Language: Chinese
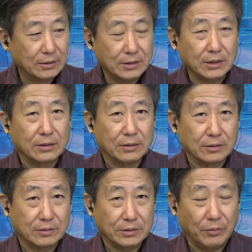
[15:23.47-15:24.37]
这
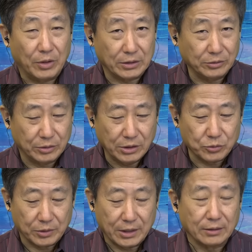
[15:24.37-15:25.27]
个在网上有各
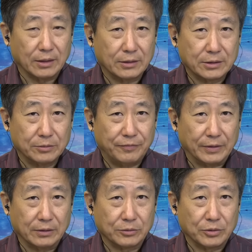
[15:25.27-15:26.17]
种各样的啊，这种
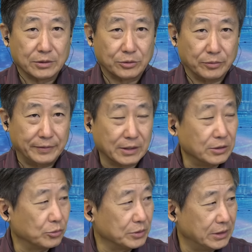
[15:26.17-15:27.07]
防盗装置，所谓
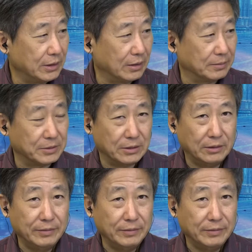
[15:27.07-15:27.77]
跟踪器啊什么之类。